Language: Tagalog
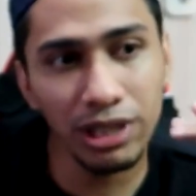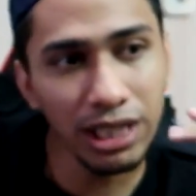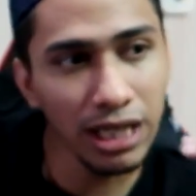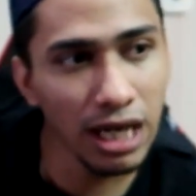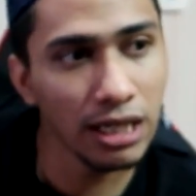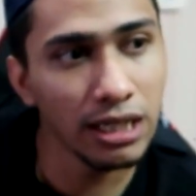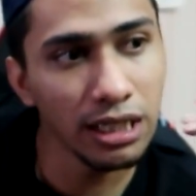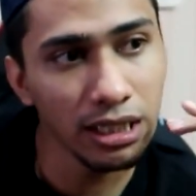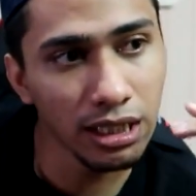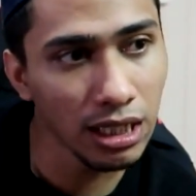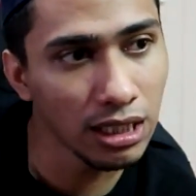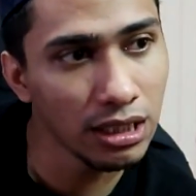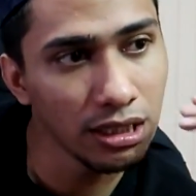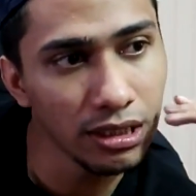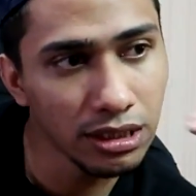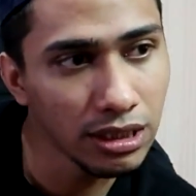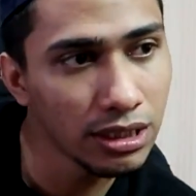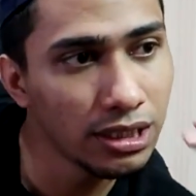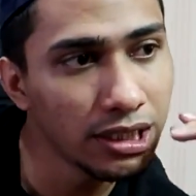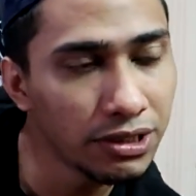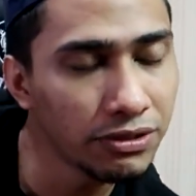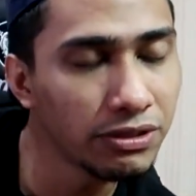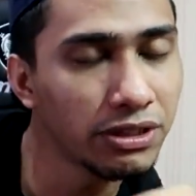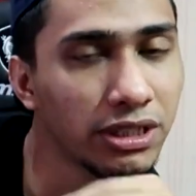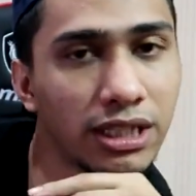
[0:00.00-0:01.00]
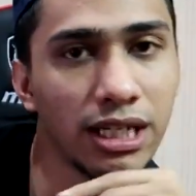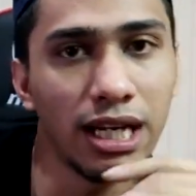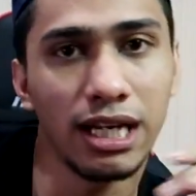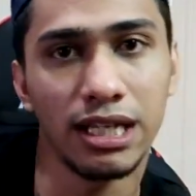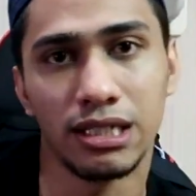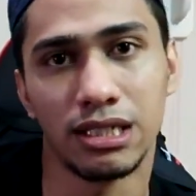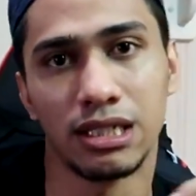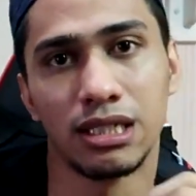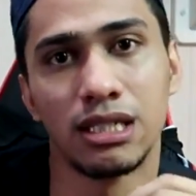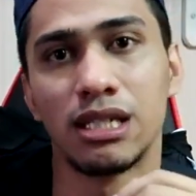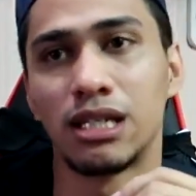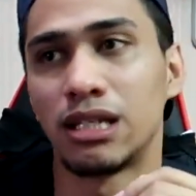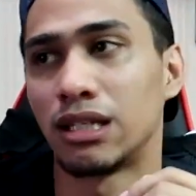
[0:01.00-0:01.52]
mechanical engineering, guys.
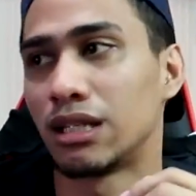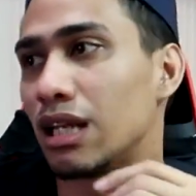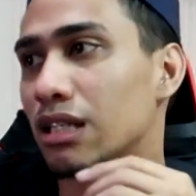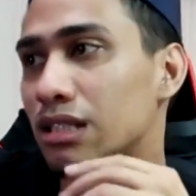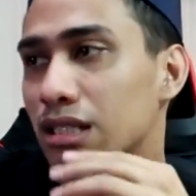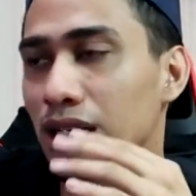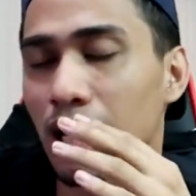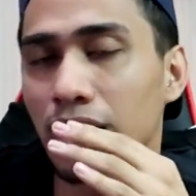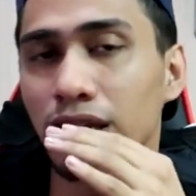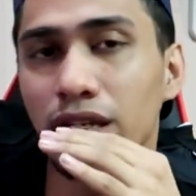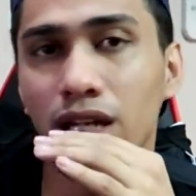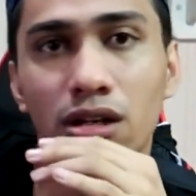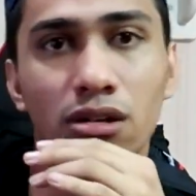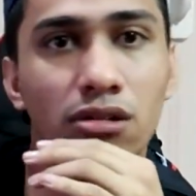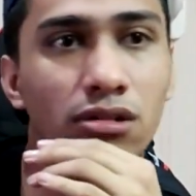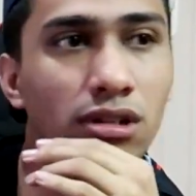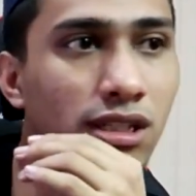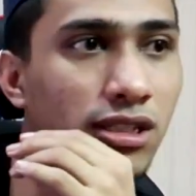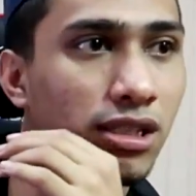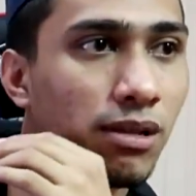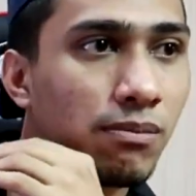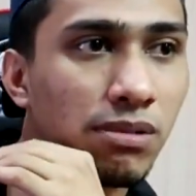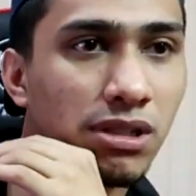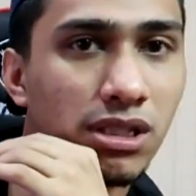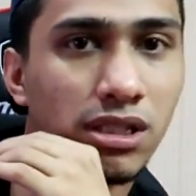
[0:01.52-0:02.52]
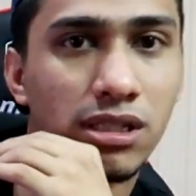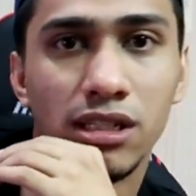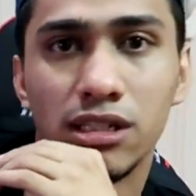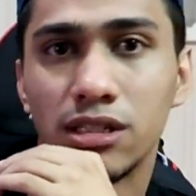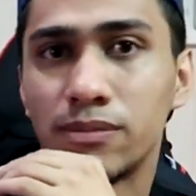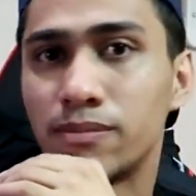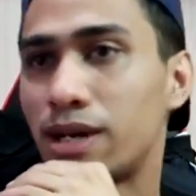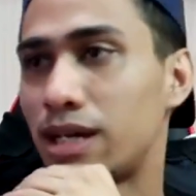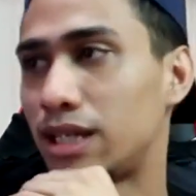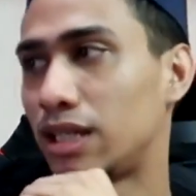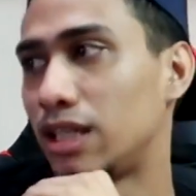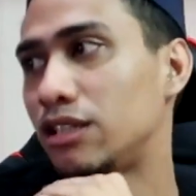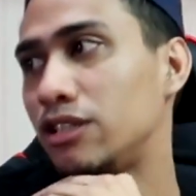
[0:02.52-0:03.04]
Nasaan ako? Nasa business
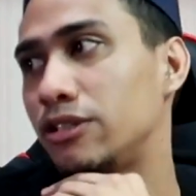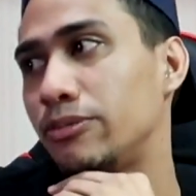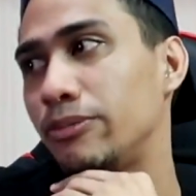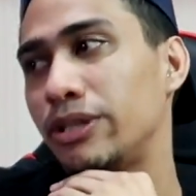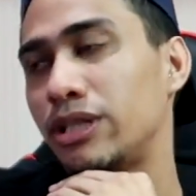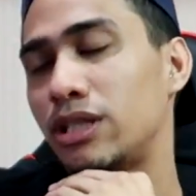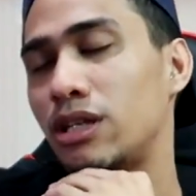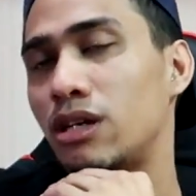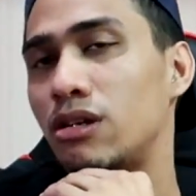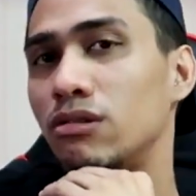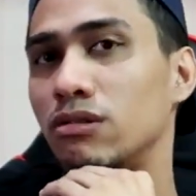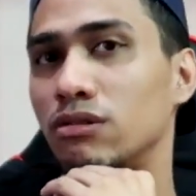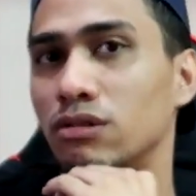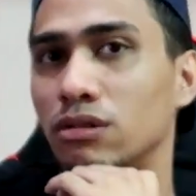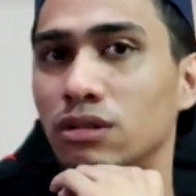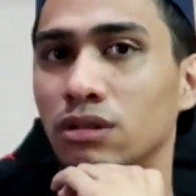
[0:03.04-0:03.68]
management ako.